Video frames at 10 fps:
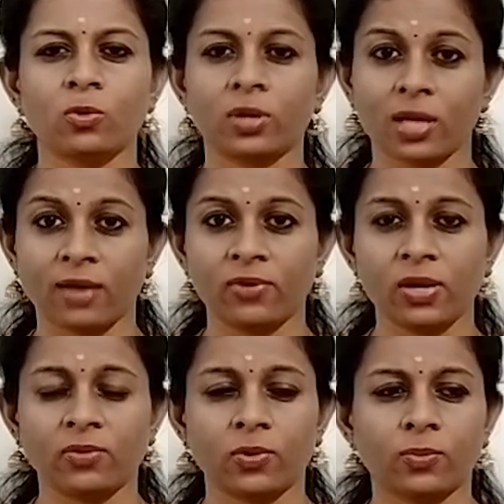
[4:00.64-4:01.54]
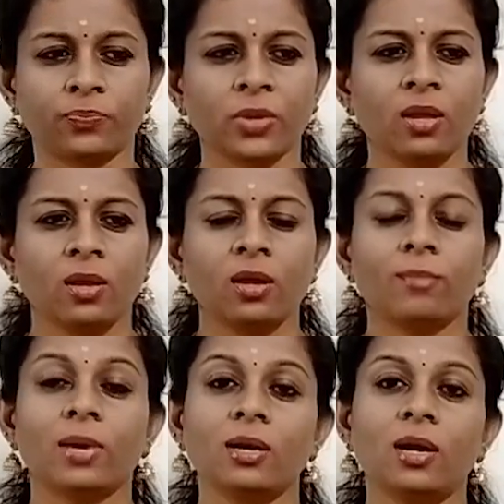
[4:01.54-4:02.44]
வரும் ஒரு கவலை வரும்
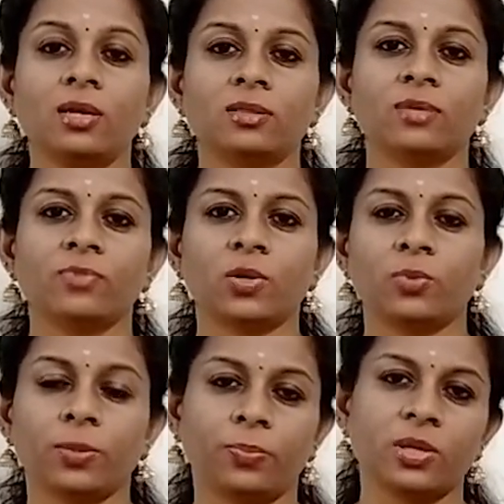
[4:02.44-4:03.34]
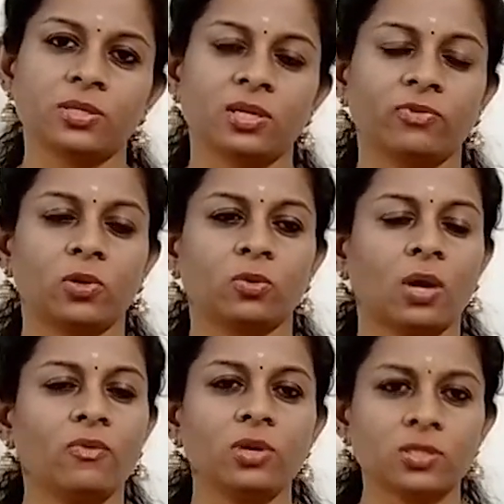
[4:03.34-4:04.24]
மன அழுத்தம் வரும் டிப்ரெஷன் வரும்
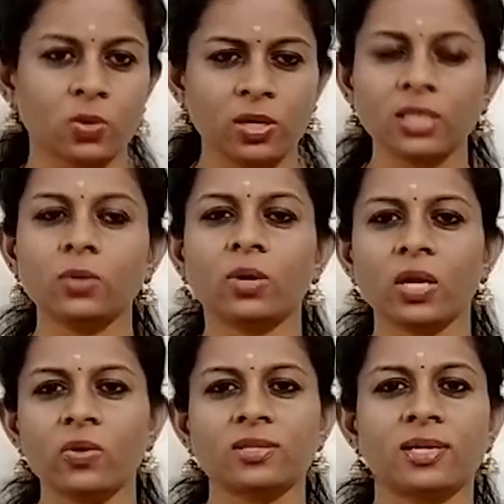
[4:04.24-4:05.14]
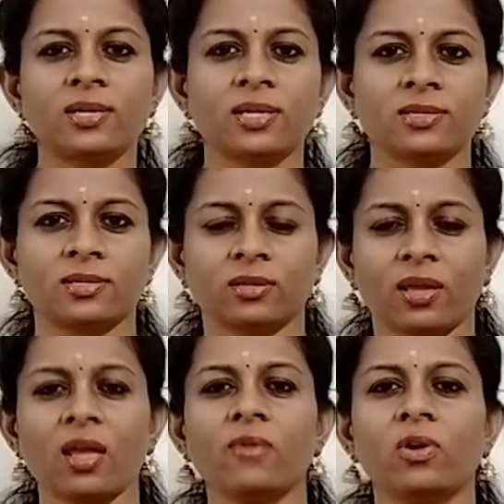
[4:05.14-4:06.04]
அவங்க சொன்னது ஒரே ஒரு சென்டென்ஸ்
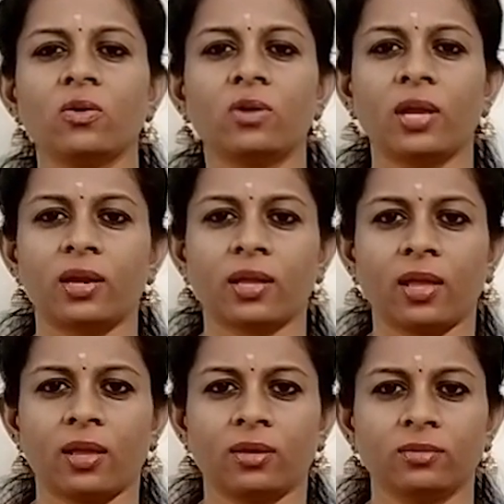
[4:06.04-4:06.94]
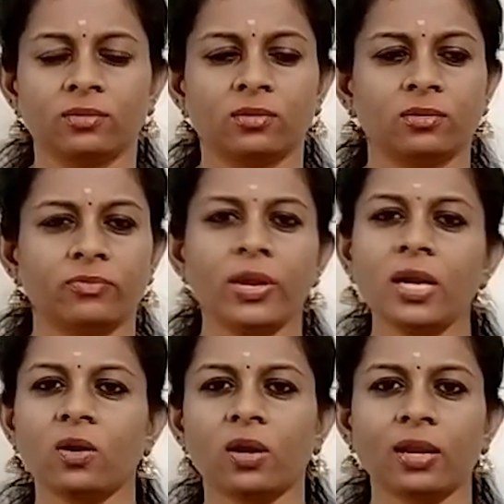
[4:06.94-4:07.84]
ஏன் இவ்வளோ குண்டாக இருக்க
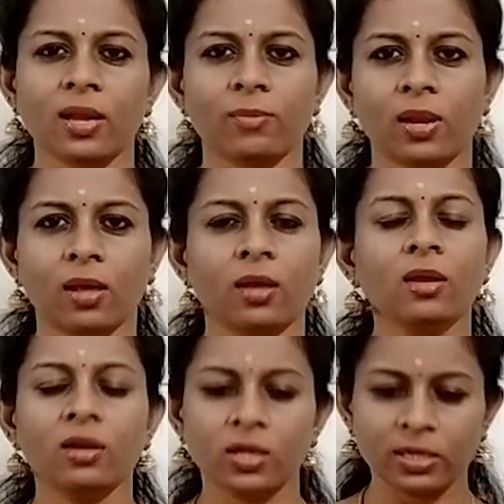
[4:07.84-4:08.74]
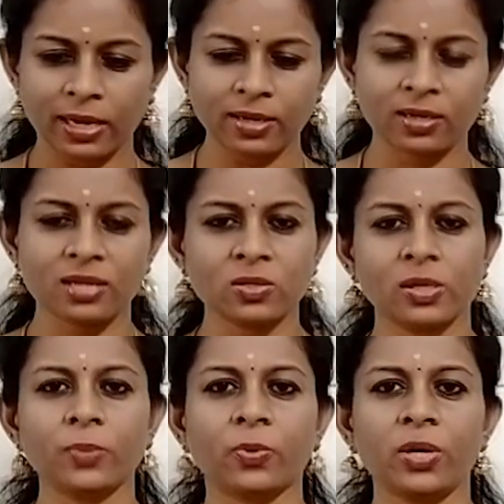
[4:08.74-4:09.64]
வெயிட்டை குறைக்கலாம்ல லைட்டாக
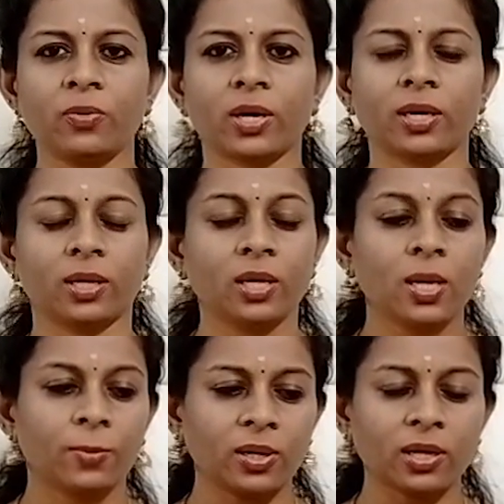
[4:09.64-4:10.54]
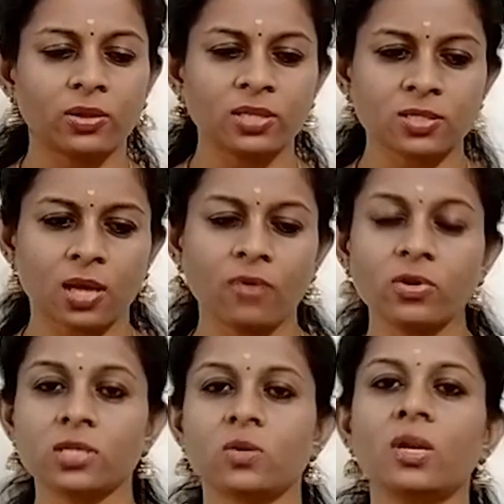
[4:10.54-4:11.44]
சொல்லிட்டு போயிடுவாங்க பட் அந்த
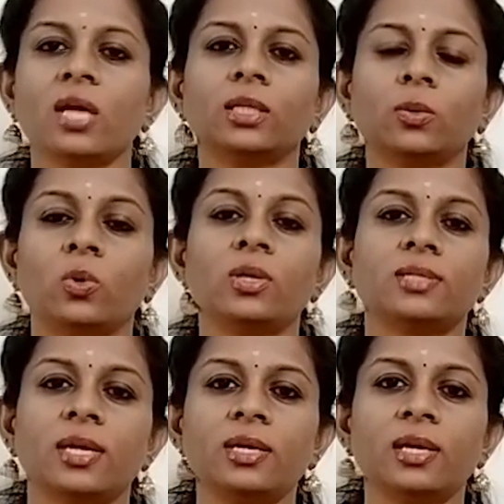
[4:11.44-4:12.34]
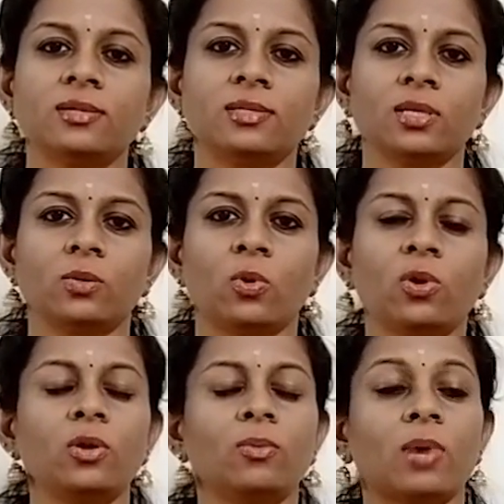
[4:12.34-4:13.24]
அவங்க சொன்ன அந்த ஒரு சென்டென்ஸு
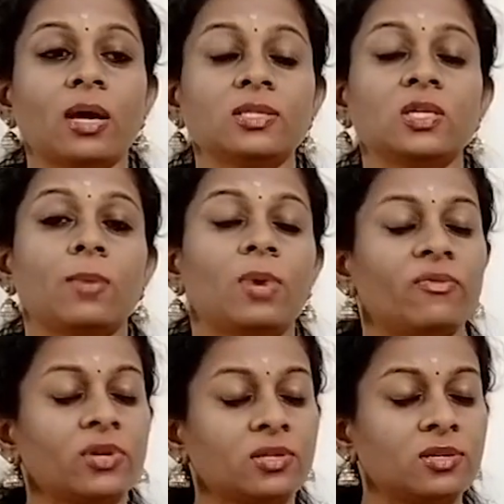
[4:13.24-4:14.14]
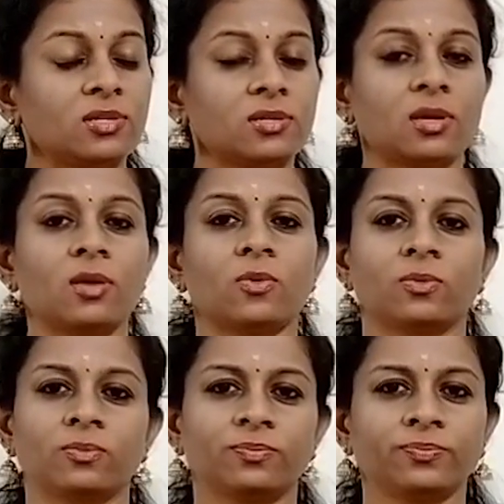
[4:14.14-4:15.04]
ஒரு மாதம் நம்மளை வச்சு செய்யும்